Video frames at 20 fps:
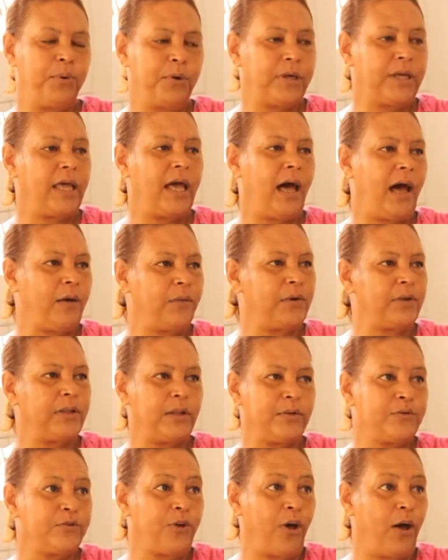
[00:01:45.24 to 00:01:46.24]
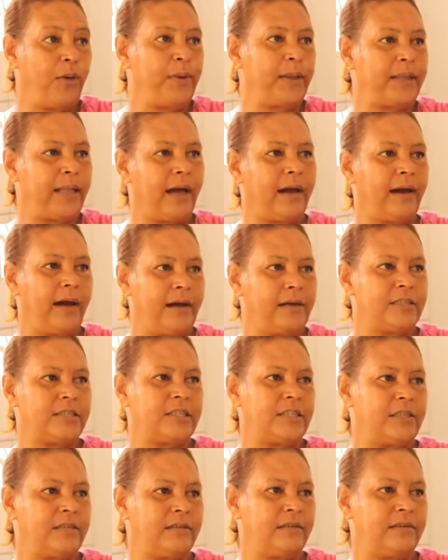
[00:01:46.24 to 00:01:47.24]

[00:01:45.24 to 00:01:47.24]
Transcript: Porque a água não sobe até a caixa.